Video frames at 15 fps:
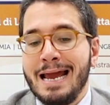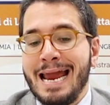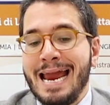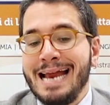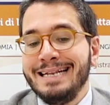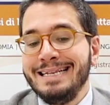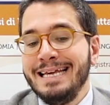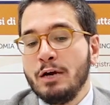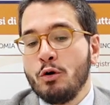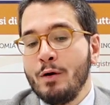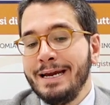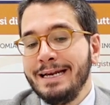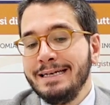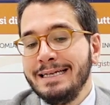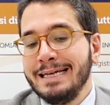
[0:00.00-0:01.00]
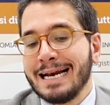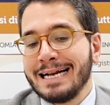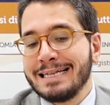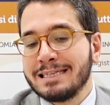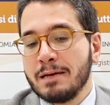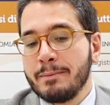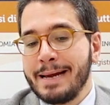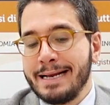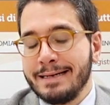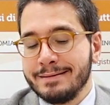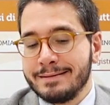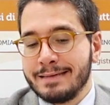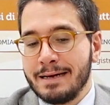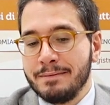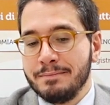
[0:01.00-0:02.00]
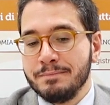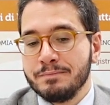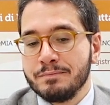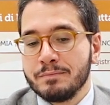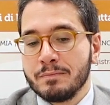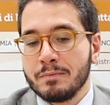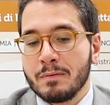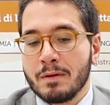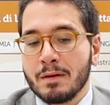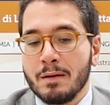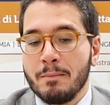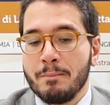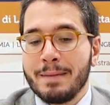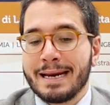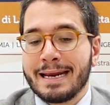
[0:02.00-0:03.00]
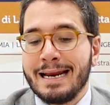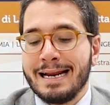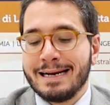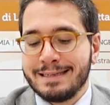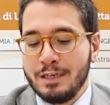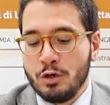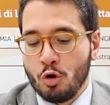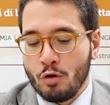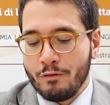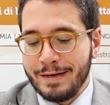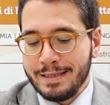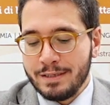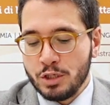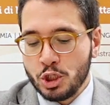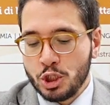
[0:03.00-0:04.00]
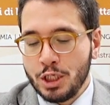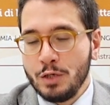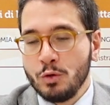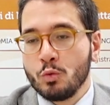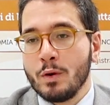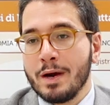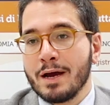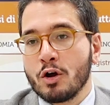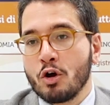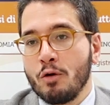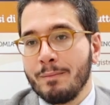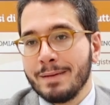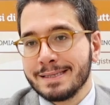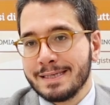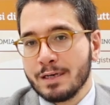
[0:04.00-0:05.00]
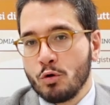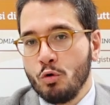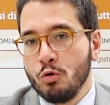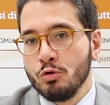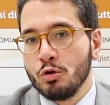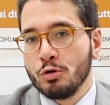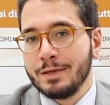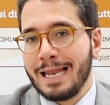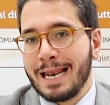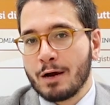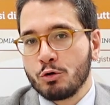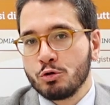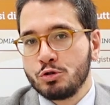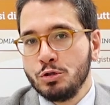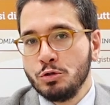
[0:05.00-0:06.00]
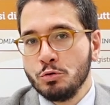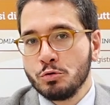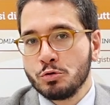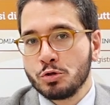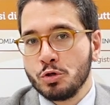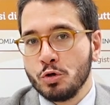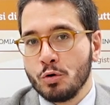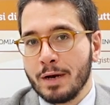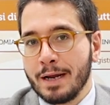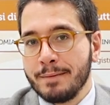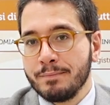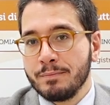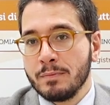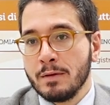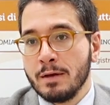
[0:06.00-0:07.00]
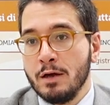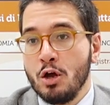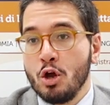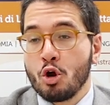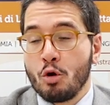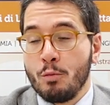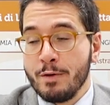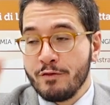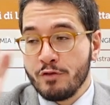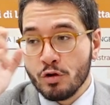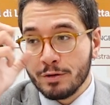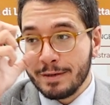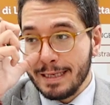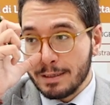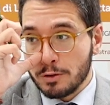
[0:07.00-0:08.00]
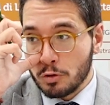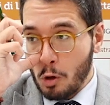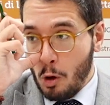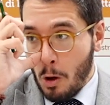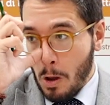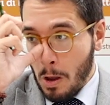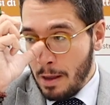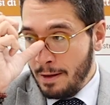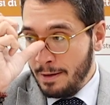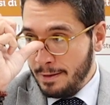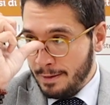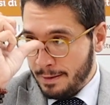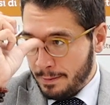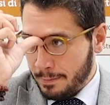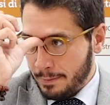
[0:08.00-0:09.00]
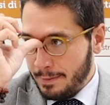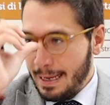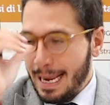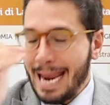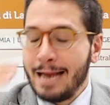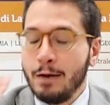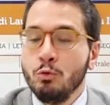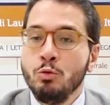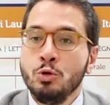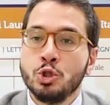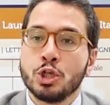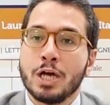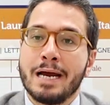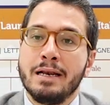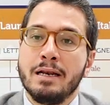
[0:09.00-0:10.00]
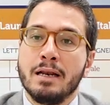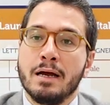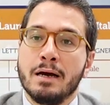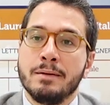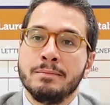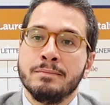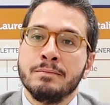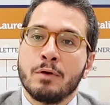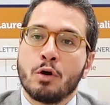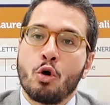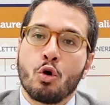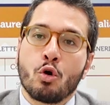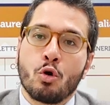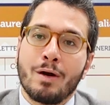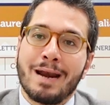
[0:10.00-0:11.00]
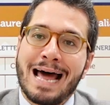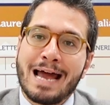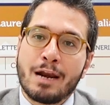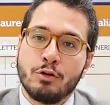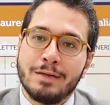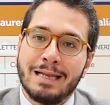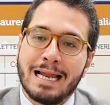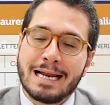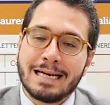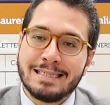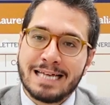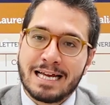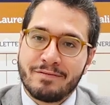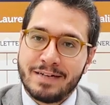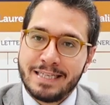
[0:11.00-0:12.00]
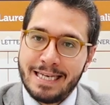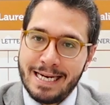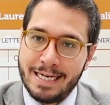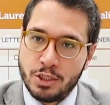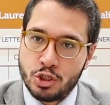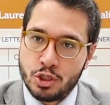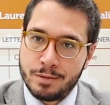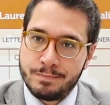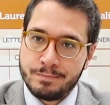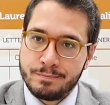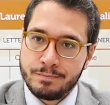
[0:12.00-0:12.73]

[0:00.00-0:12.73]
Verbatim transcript: e dico indirettamente perché l'articolo 25,2 della Costituzione, come vi ho detto, enuncia il corollario della riserva di legge,